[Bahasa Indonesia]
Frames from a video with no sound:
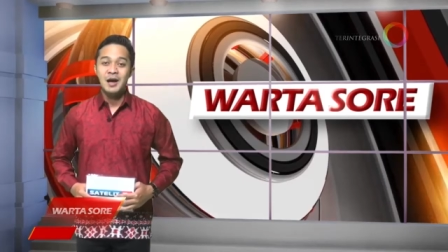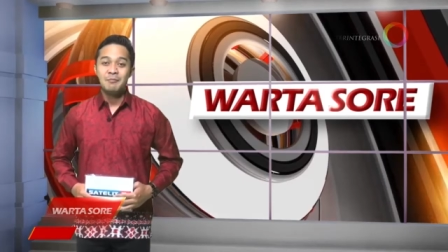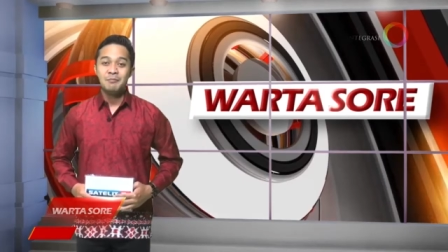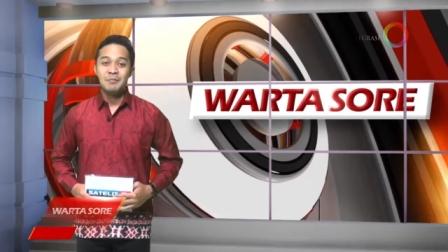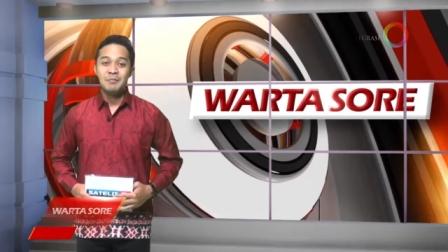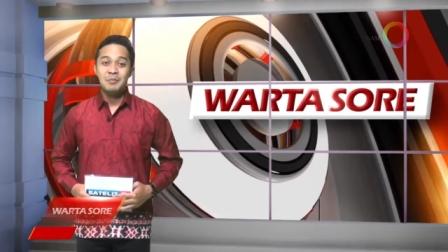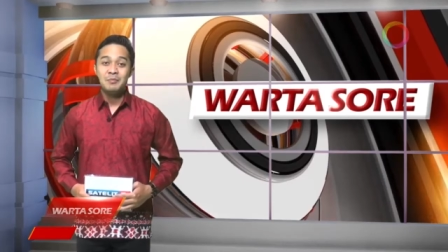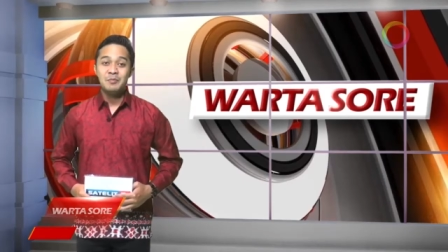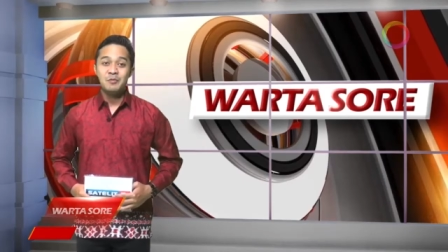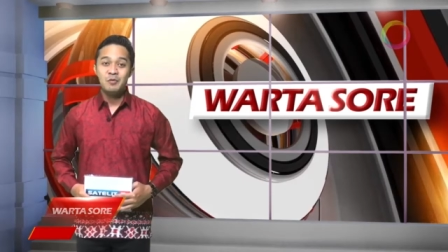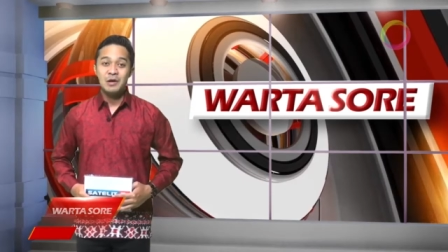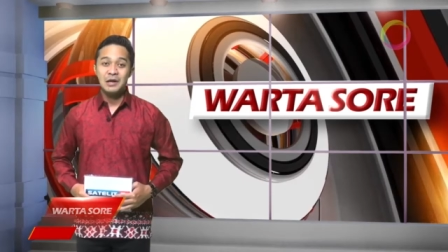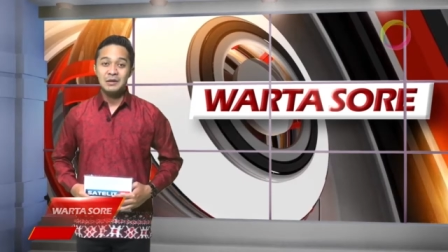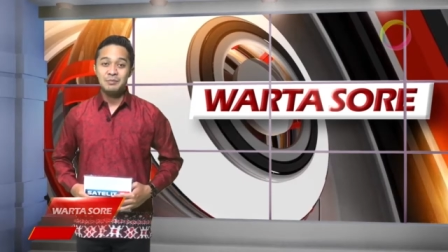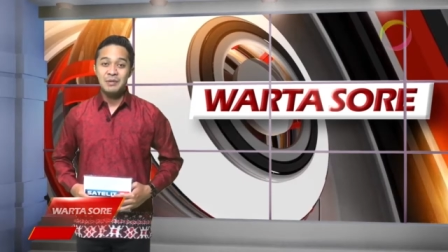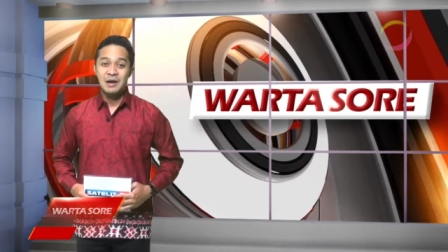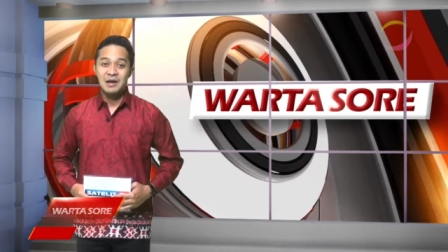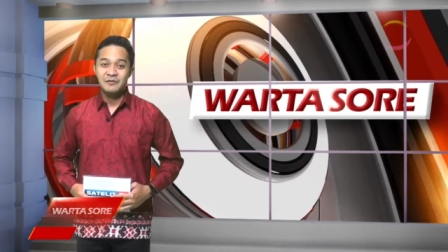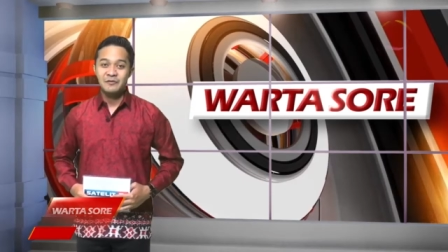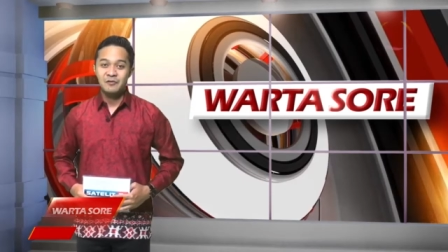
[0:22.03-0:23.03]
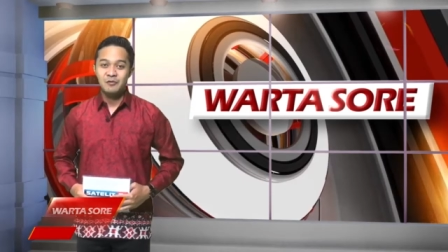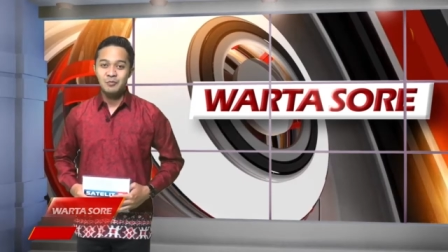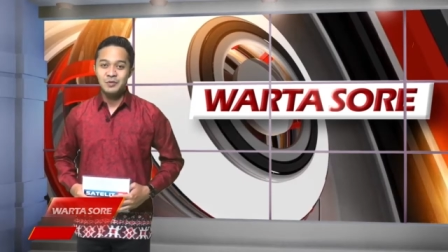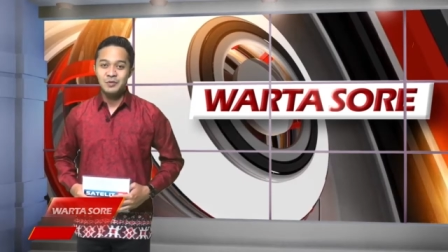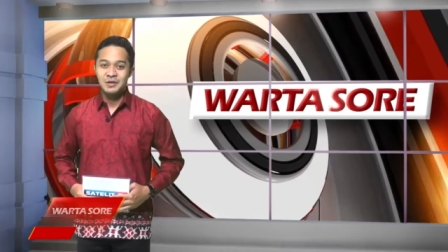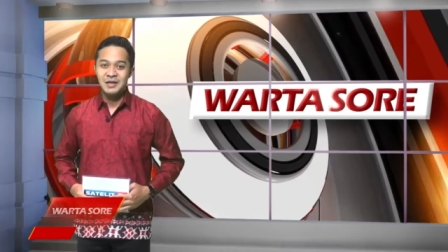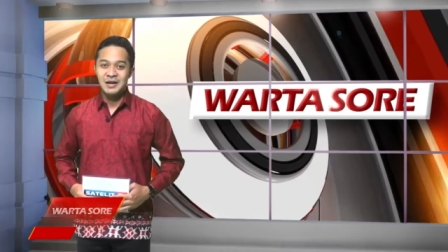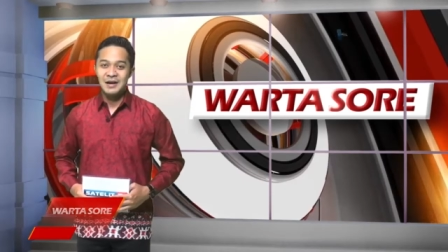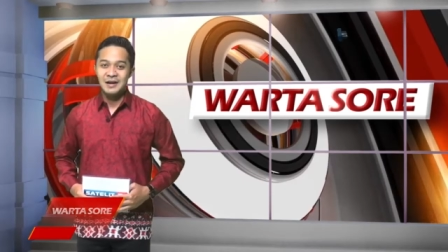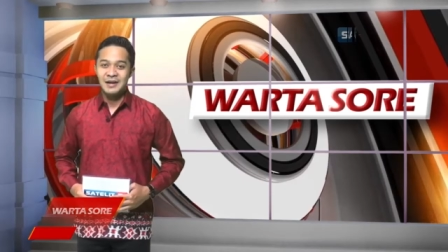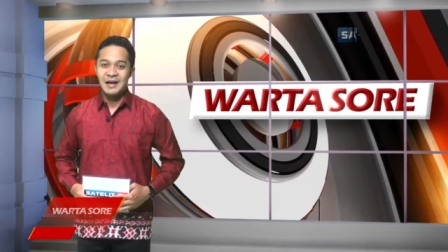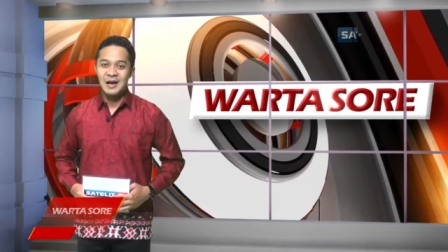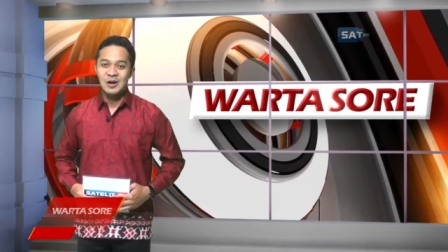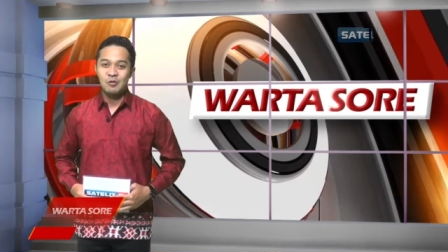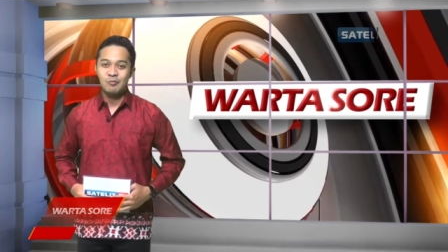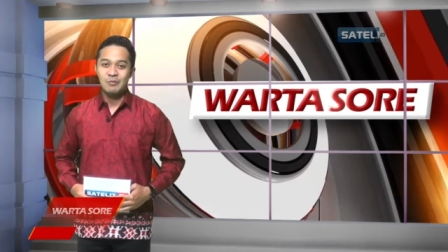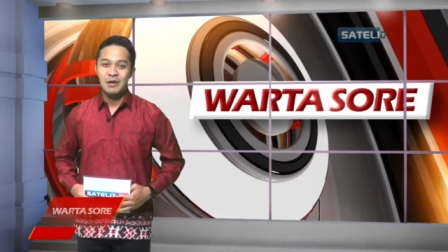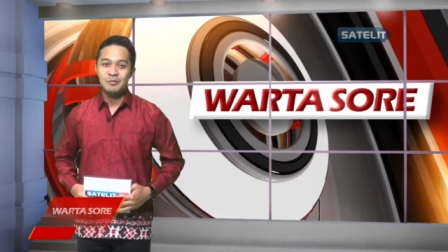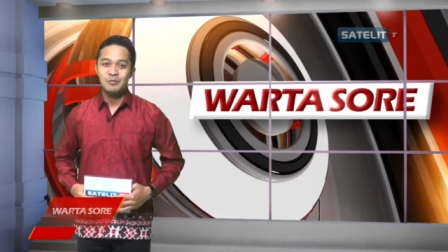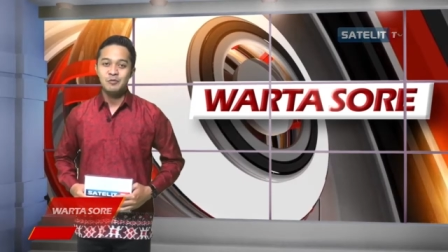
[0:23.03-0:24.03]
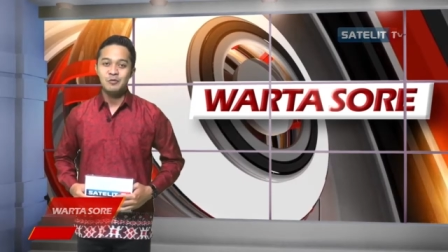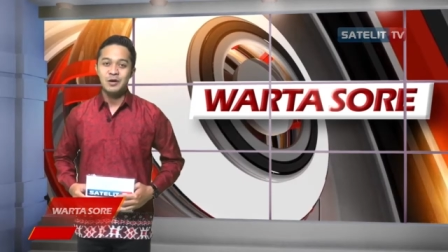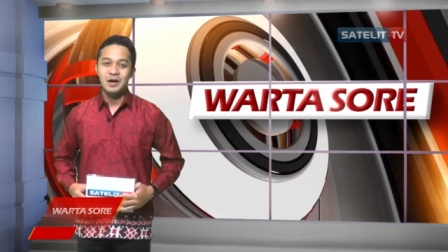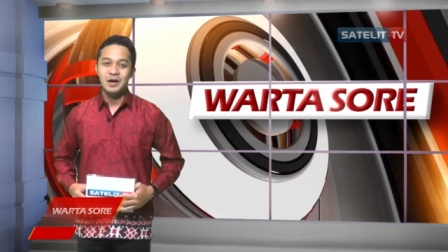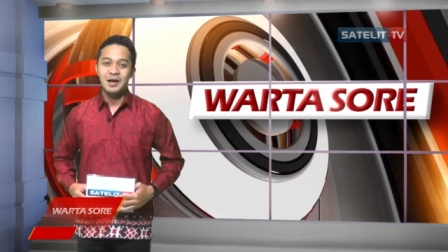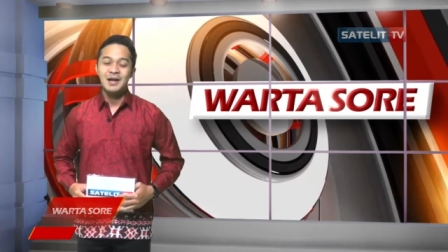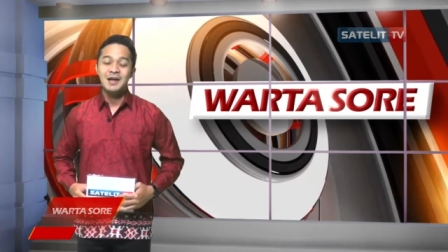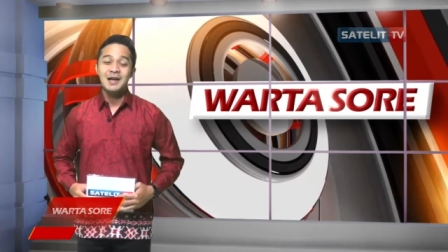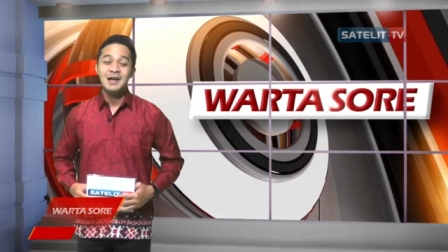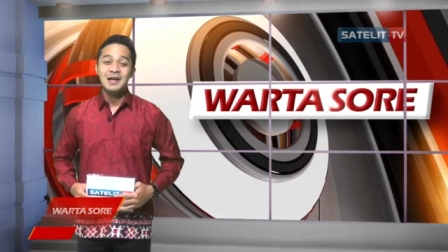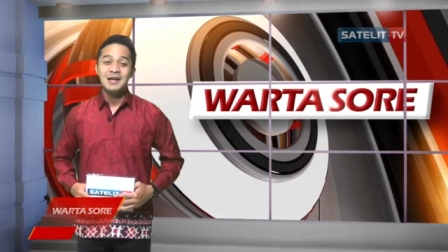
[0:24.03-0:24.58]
membuat parfum dari aroma bunga,